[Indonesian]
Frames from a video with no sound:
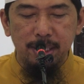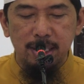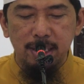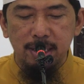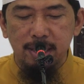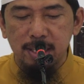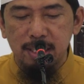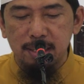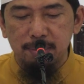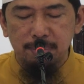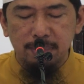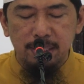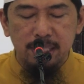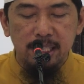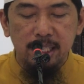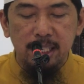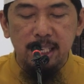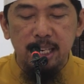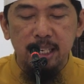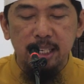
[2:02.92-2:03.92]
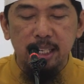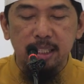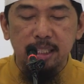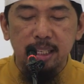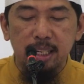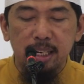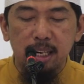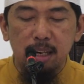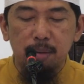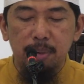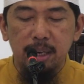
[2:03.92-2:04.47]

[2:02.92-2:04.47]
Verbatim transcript: Ini yang menjadi sisi pendalilan kita